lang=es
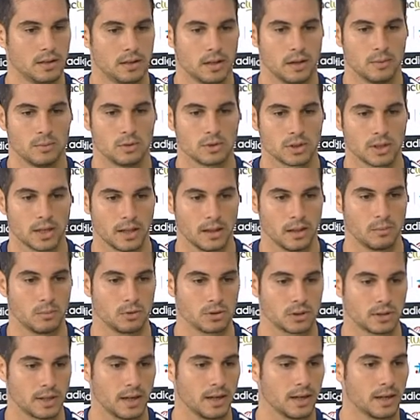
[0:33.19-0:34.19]
tenemos que
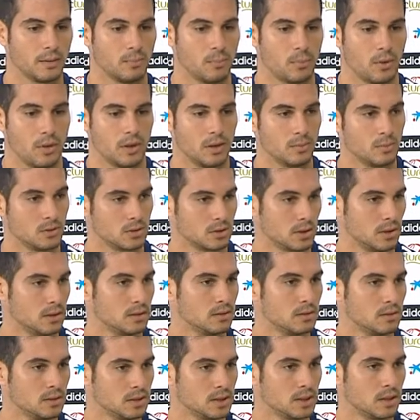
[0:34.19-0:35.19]
demostrar que podemos
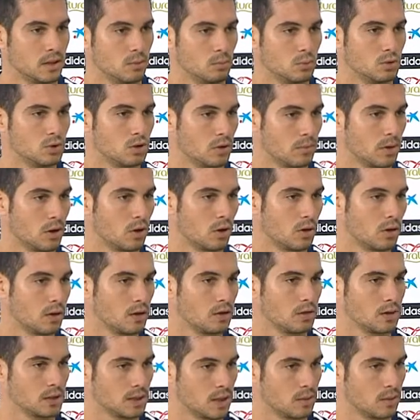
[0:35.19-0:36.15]
ser mucho mejor de lo que